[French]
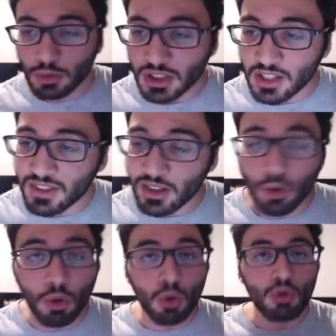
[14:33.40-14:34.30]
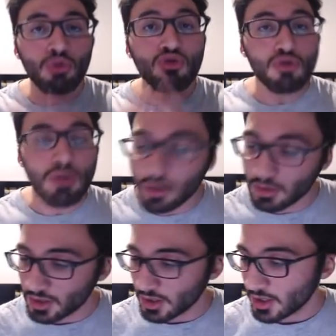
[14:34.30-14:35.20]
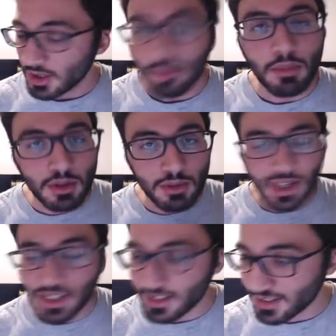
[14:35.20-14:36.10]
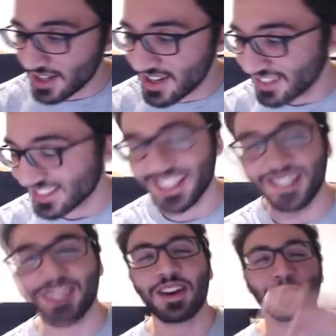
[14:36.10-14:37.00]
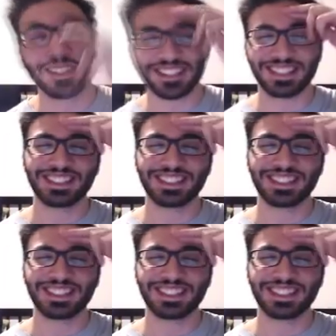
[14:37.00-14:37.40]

cette vidéo nulle. Bonne soirée. ciao, ciao, à la prochaine.